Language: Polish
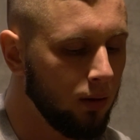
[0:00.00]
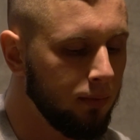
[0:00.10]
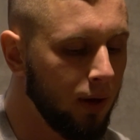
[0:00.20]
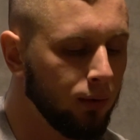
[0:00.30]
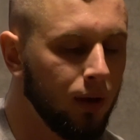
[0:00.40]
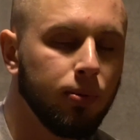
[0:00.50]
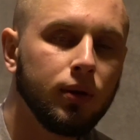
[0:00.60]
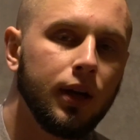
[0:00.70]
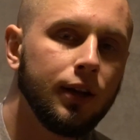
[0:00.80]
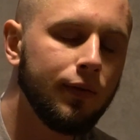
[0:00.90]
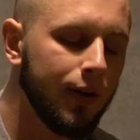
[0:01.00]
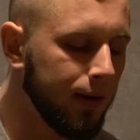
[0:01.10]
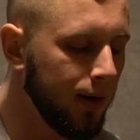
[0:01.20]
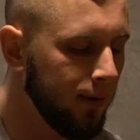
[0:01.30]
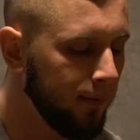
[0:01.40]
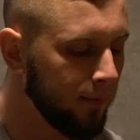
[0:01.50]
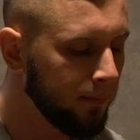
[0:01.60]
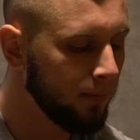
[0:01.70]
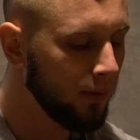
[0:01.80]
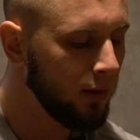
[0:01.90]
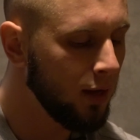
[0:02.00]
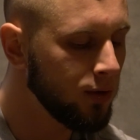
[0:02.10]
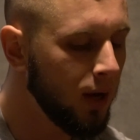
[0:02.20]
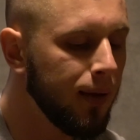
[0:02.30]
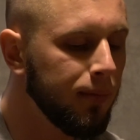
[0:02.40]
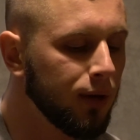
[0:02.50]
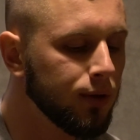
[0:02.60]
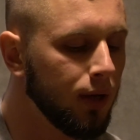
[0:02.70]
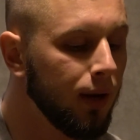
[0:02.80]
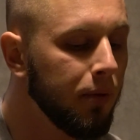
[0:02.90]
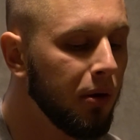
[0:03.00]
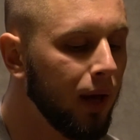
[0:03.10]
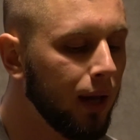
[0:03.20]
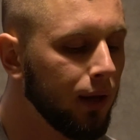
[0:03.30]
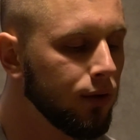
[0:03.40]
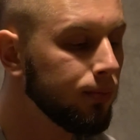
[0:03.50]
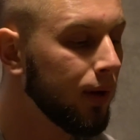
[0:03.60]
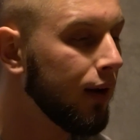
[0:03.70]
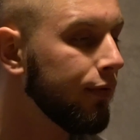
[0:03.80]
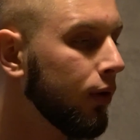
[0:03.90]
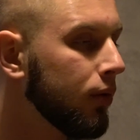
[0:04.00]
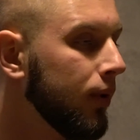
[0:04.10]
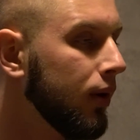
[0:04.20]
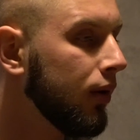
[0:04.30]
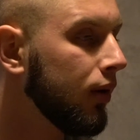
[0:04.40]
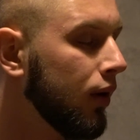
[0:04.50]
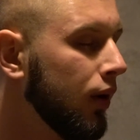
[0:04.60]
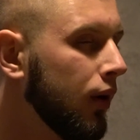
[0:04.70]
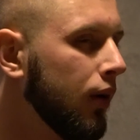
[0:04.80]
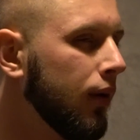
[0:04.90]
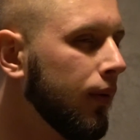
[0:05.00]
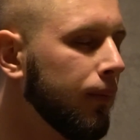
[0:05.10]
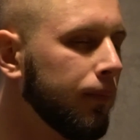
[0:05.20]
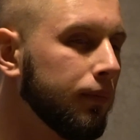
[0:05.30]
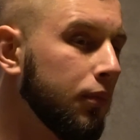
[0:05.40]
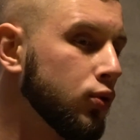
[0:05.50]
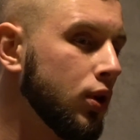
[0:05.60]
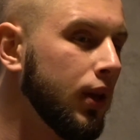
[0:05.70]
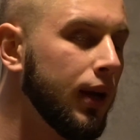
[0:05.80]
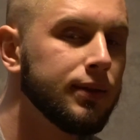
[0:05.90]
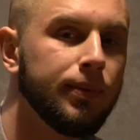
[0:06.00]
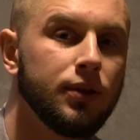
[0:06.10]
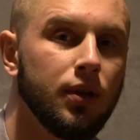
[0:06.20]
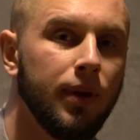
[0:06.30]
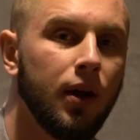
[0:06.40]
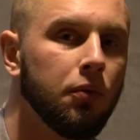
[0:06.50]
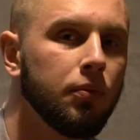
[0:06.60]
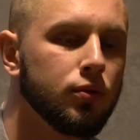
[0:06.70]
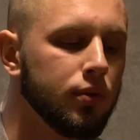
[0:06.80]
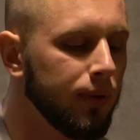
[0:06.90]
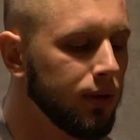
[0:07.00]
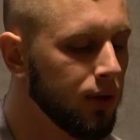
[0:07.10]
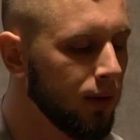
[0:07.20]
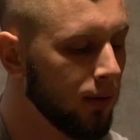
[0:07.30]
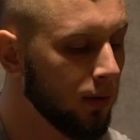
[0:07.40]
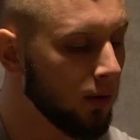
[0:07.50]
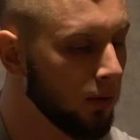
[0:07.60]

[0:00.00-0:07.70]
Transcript: miał na potrenowanie. Na JMX się nie miał jakiejś mega formy. Może teraz będzie miał, może będzie